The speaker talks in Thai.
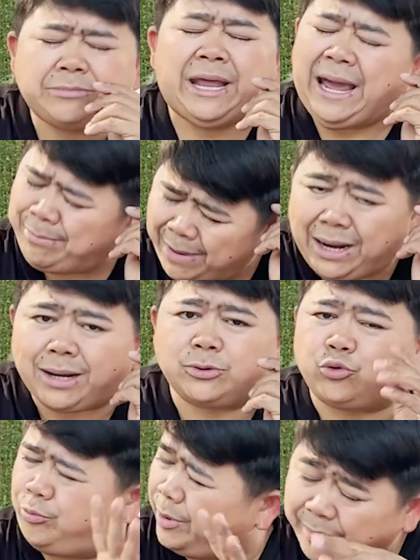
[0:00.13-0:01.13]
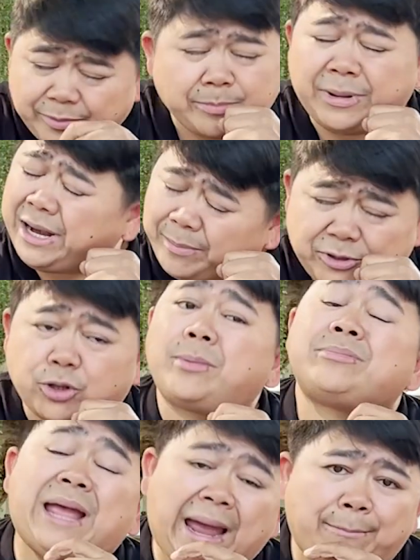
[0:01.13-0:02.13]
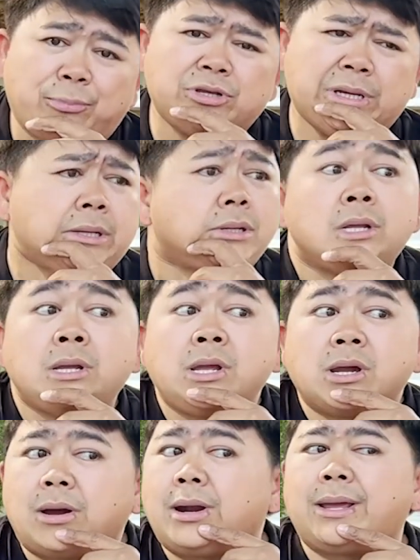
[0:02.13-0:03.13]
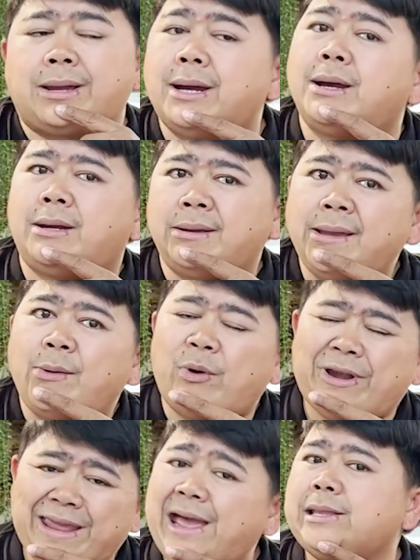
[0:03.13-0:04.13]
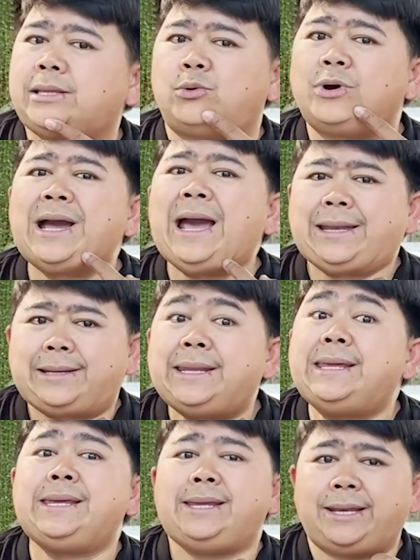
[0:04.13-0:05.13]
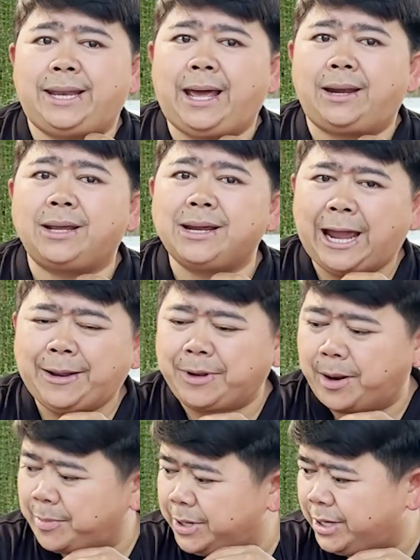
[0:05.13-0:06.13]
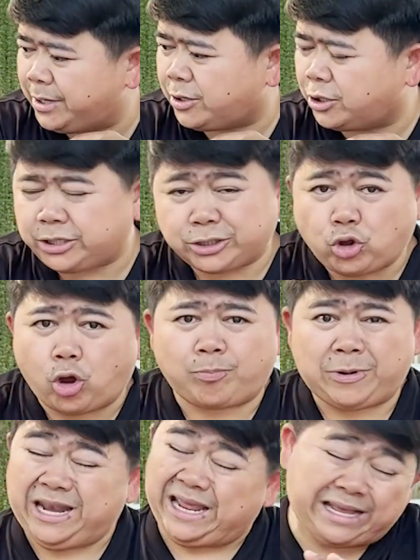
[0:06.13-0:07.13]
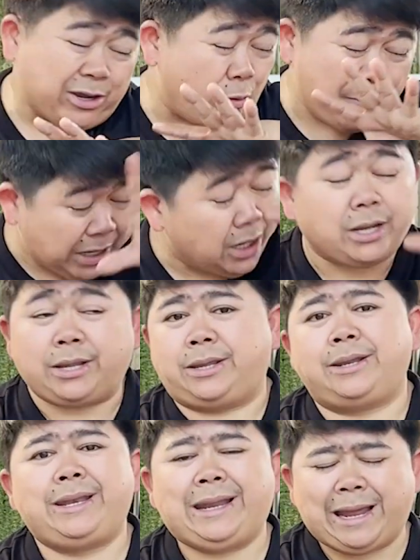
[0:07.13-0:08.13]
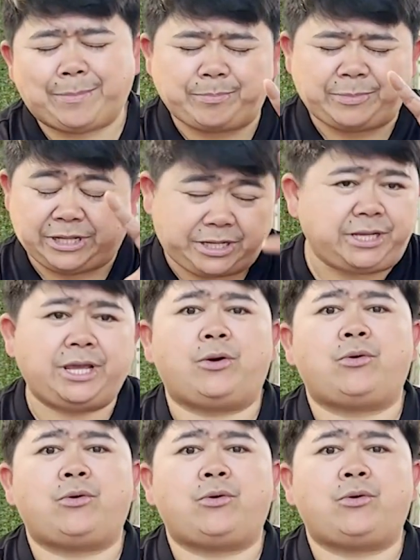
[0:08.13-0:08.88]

นานมากแล้วที่หนูไม่ได้ม่ได้มาตอบคำถาม เพราะฉะนั้นก็เลยเออ วันนี้ถือโอกาสดีนะฮะเรื่องงานยามดีก็จะตอบหลาย ๆ คอมเมนต์เลยนะครับ ในทีเดี